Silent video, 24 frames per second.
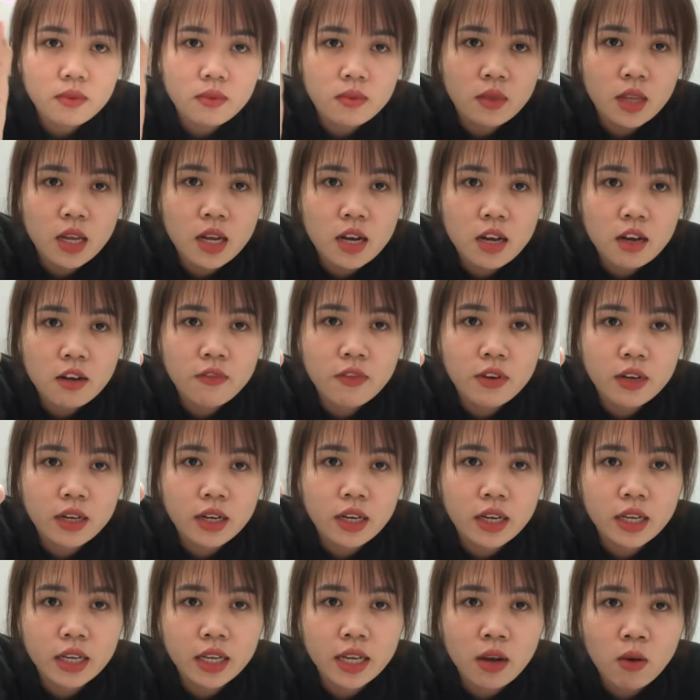đây là phần
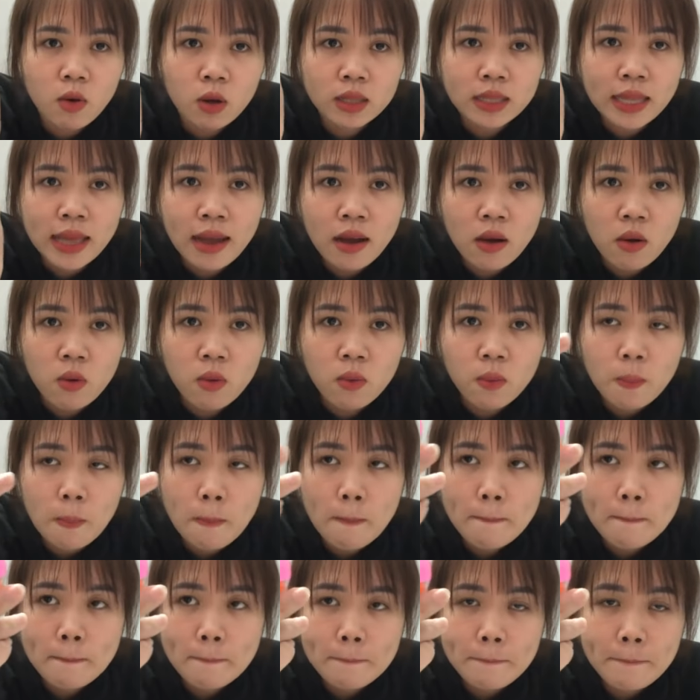hình kẹo quả táo
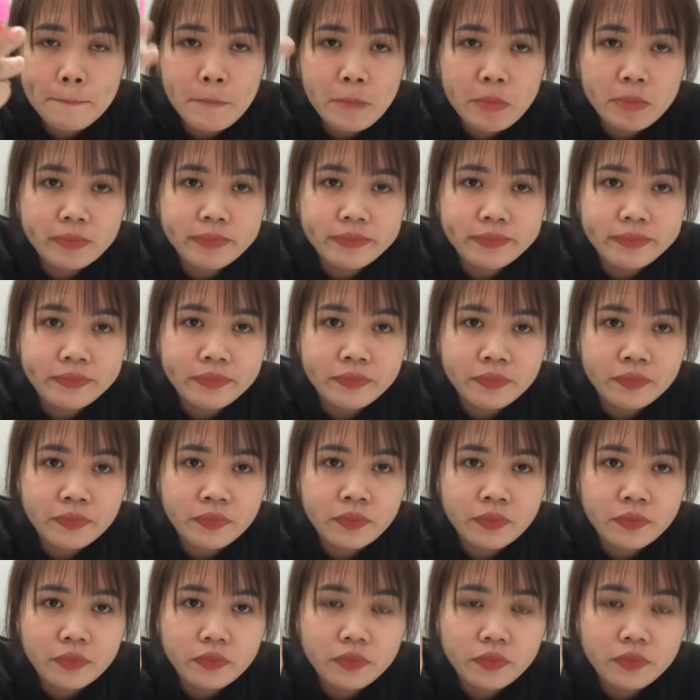ừ.